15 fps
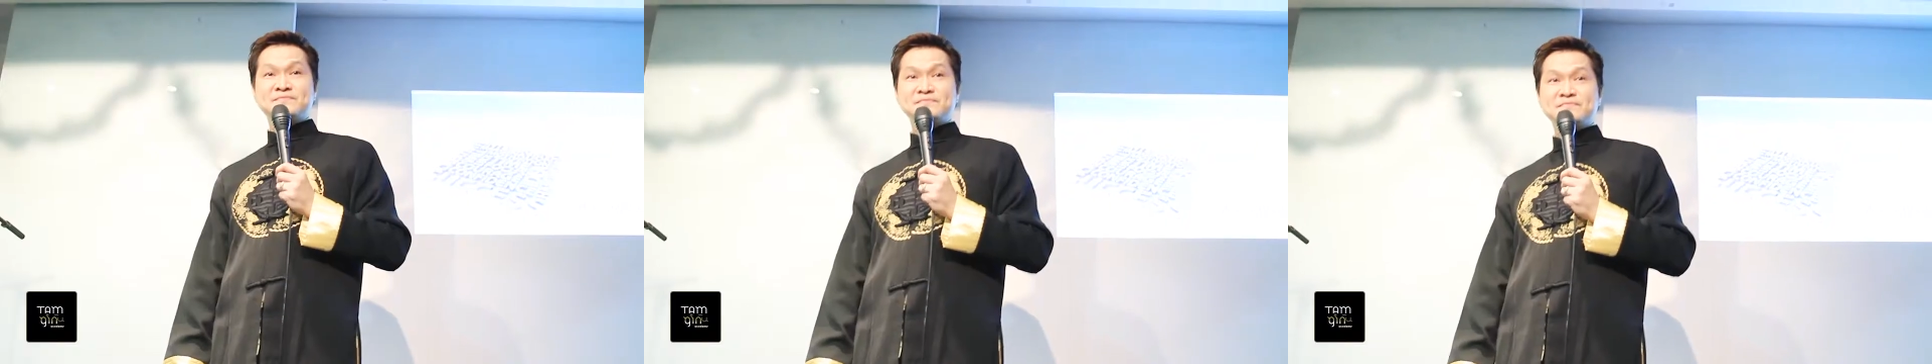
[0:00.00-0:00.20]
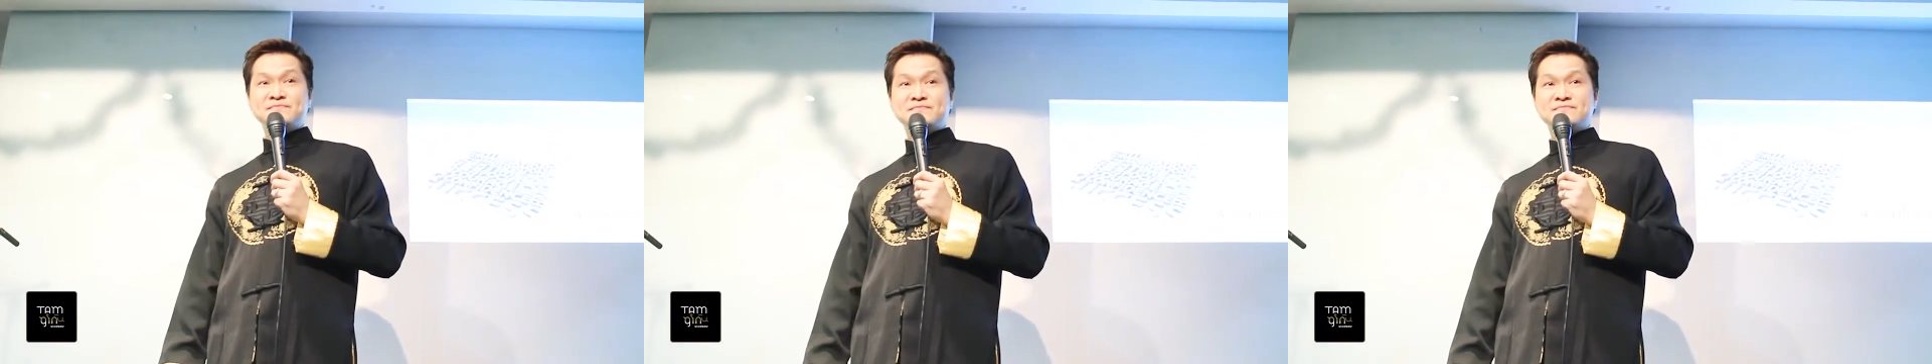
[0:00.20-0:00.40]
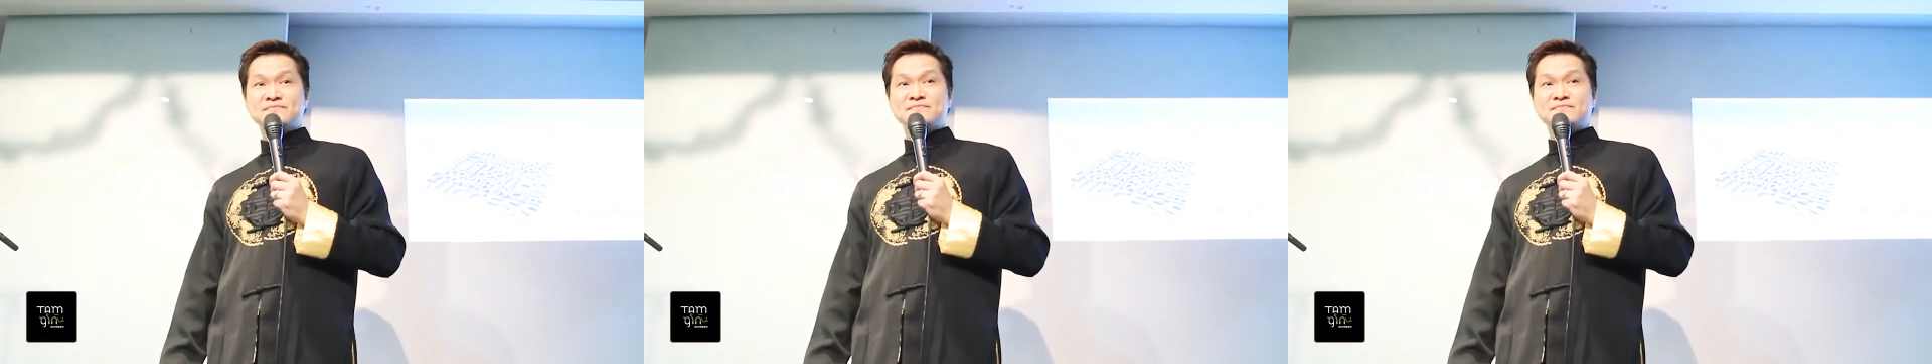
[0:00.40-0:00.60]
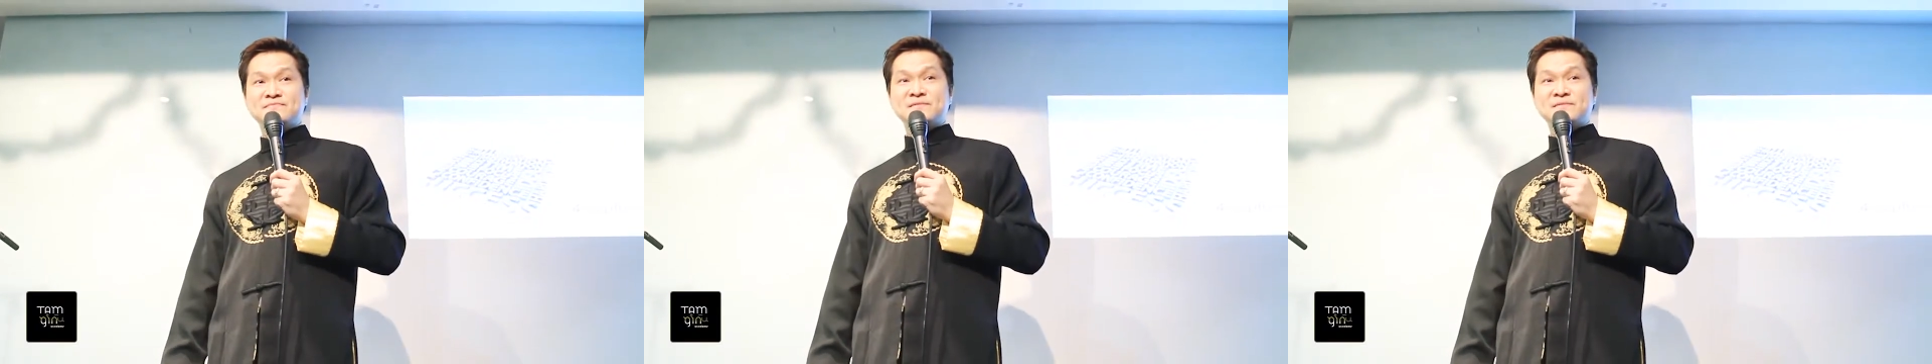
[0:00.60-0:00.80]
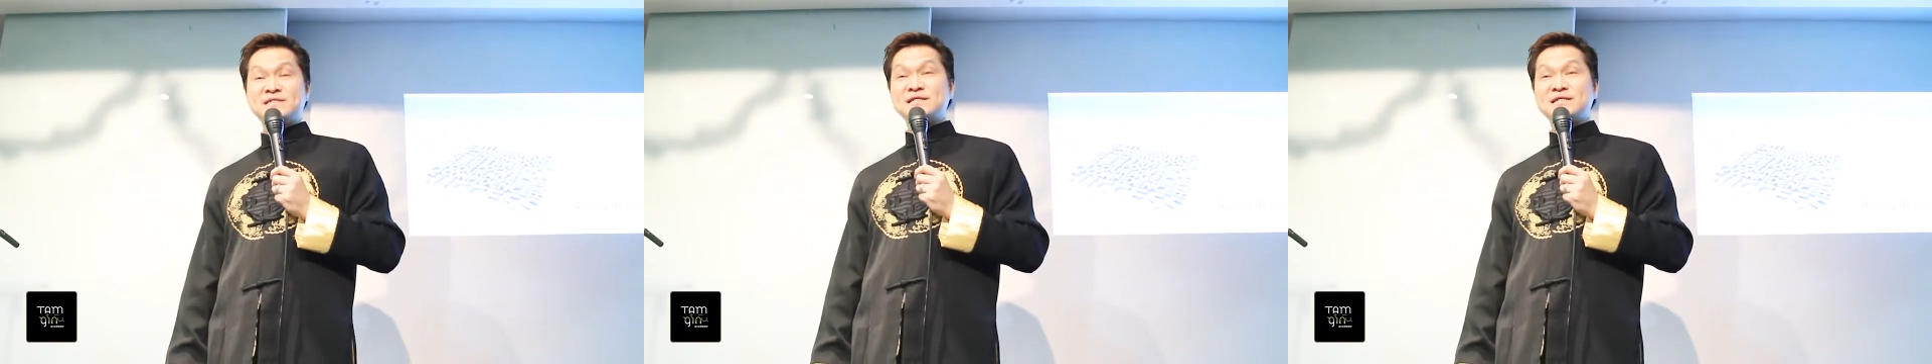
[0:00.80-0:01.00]
นะครั
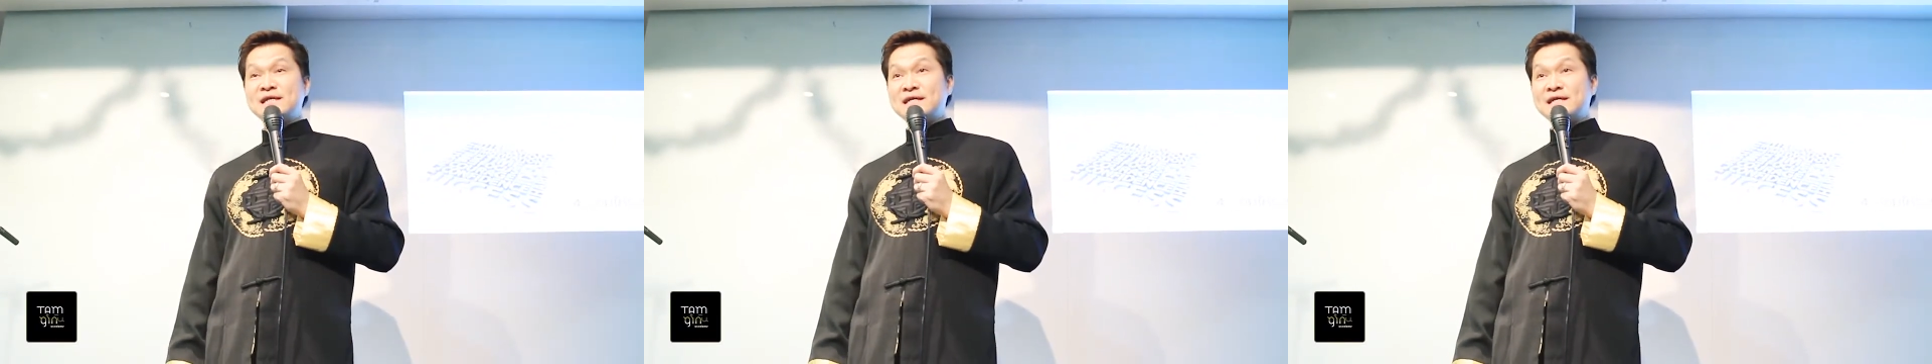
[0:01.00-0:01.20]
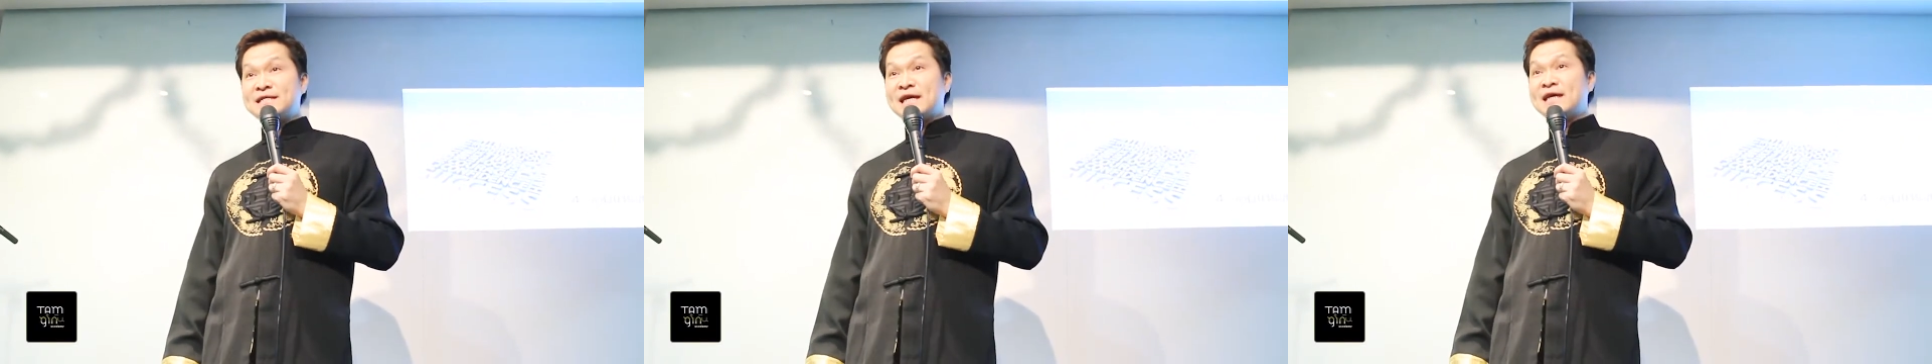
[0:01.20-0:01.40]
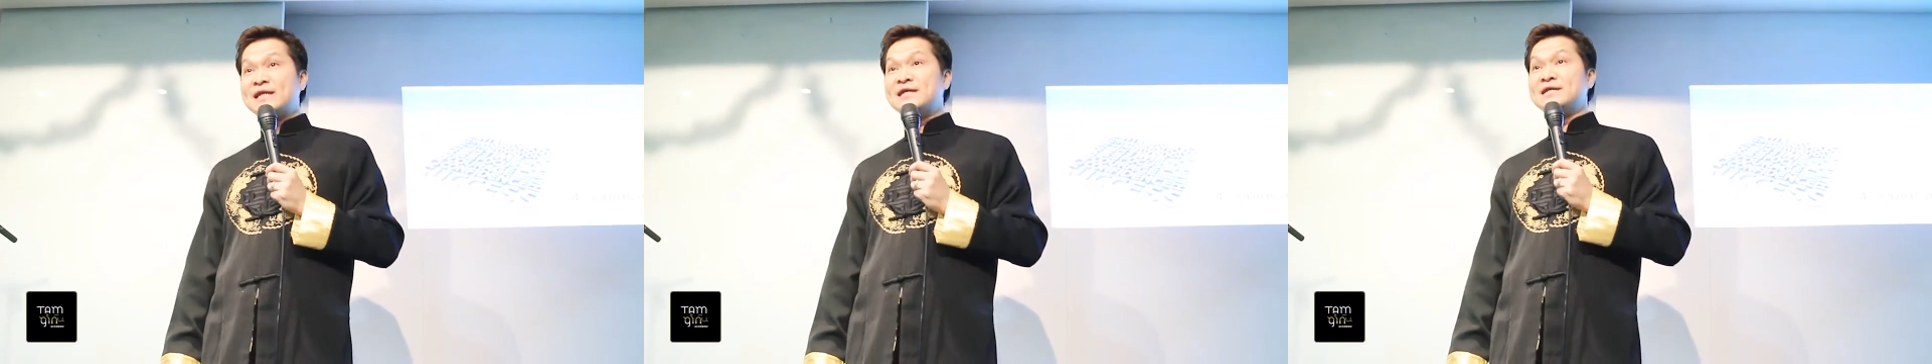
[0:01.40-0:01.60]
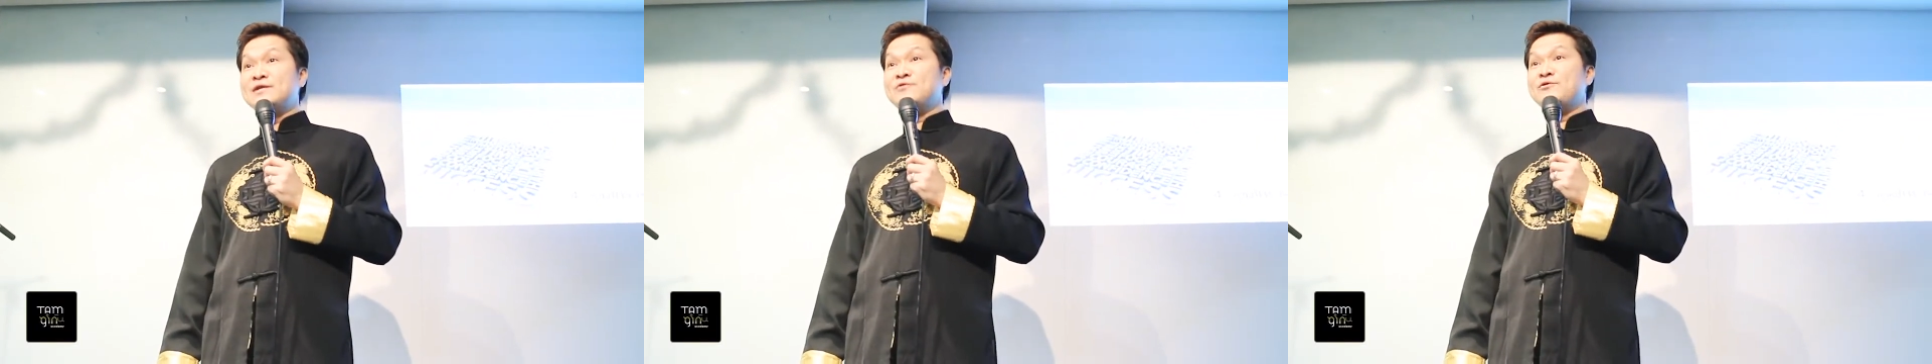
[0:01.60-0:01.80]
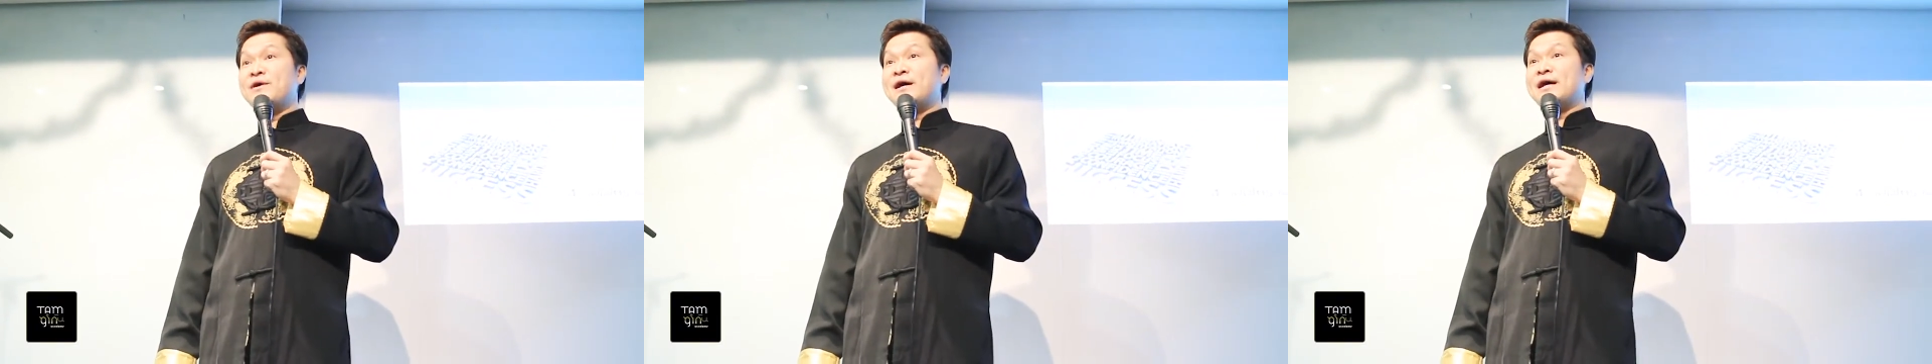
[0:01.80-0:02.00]
บ 20 บาทต่อ
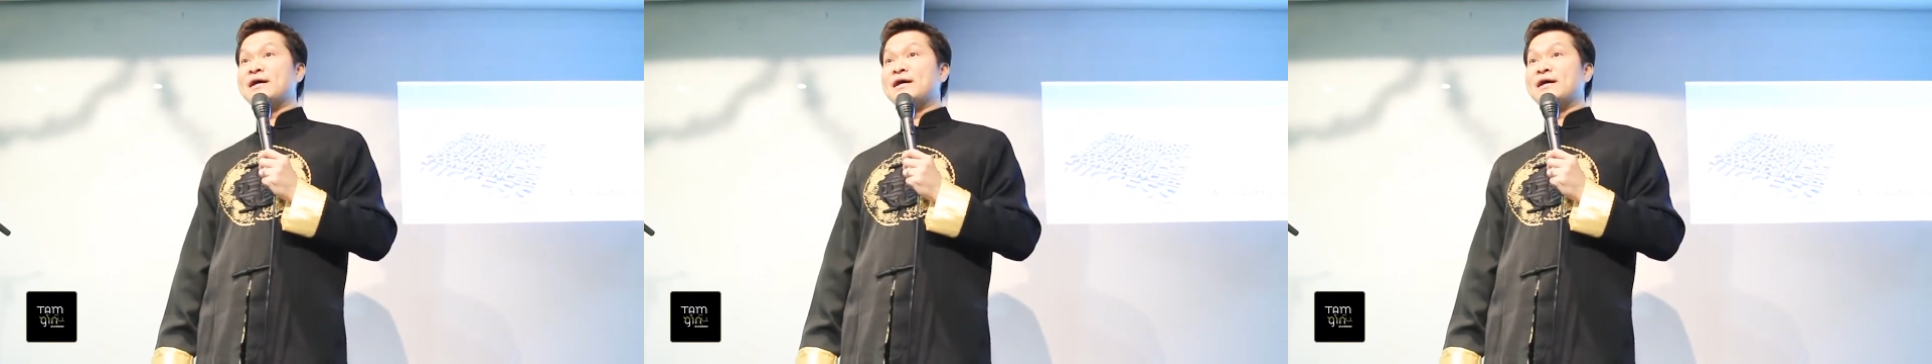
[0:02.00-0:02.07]
วัน